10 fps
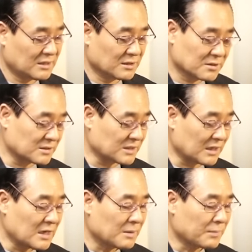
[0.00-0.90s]

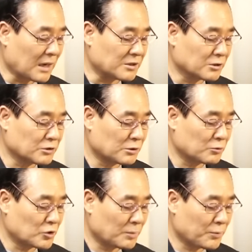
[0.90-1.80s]
여섯째
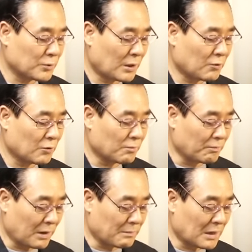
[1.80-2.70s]
반역죄로 체포되고
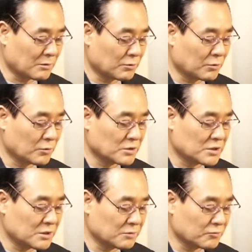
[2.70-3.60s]
매맞고
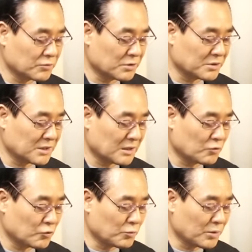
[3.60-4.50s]
진흙구덩이에
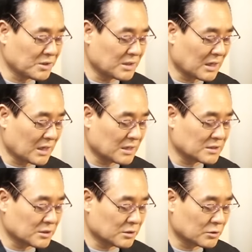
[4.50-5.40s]
두 번이나
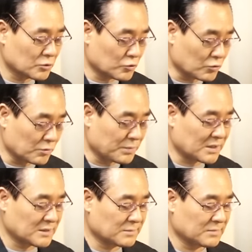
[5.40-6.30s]
갇혀 죽을
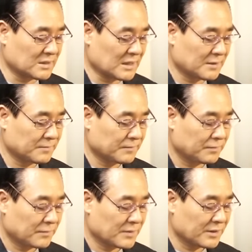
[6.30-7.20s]
뻔했습니다.
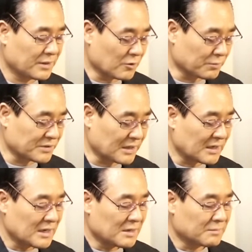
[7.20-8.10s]
일곱째
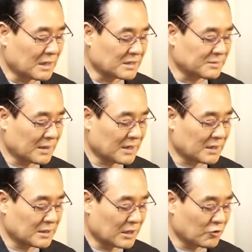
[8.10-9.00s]

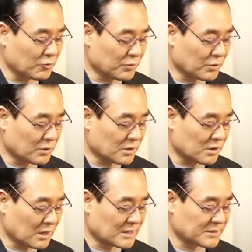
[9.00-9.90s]
마지막에는 애굽으로
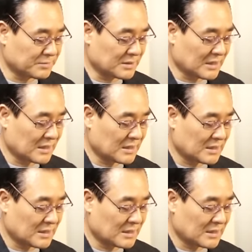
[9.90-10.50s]
끌려갔습니다.